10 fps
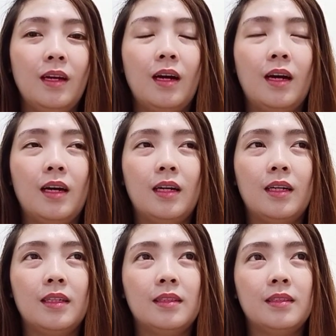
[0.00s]
Um,
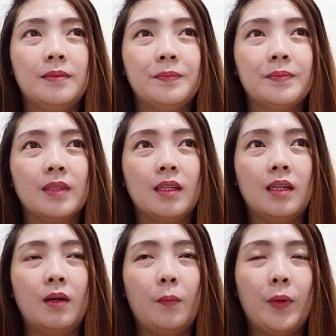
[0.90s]
uh,
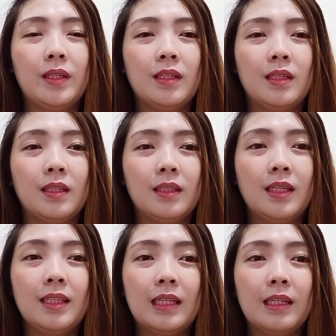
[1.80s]
pwedeng
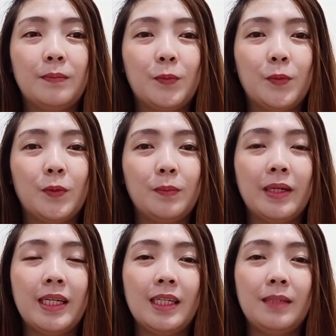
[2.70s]
hindi rin po,
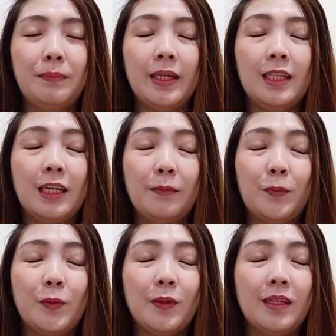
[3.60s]
mahi, pwede rin
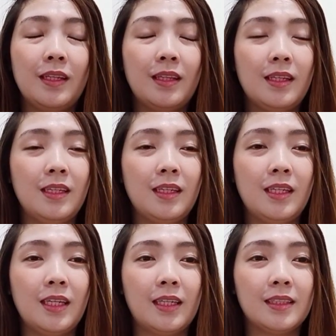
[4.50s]
po hindi
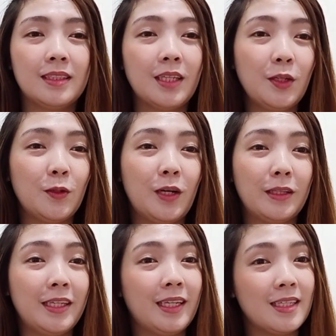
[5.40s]
hiyang sa'yo at
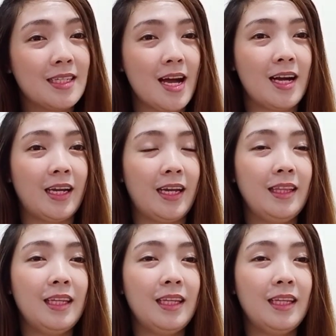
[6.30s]
hiyang sa akin.